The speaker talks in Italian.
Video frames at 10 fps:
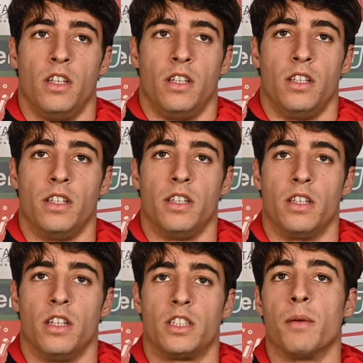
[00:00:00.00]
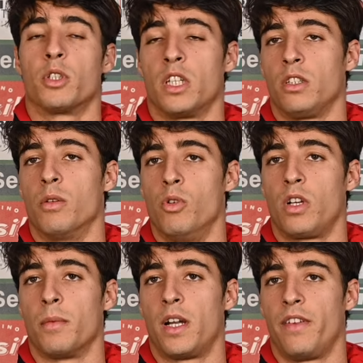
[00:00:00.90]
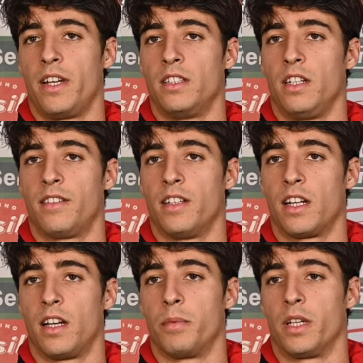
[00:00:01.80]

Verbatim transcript: e siamo stati comunque bravi a riaddrizzarla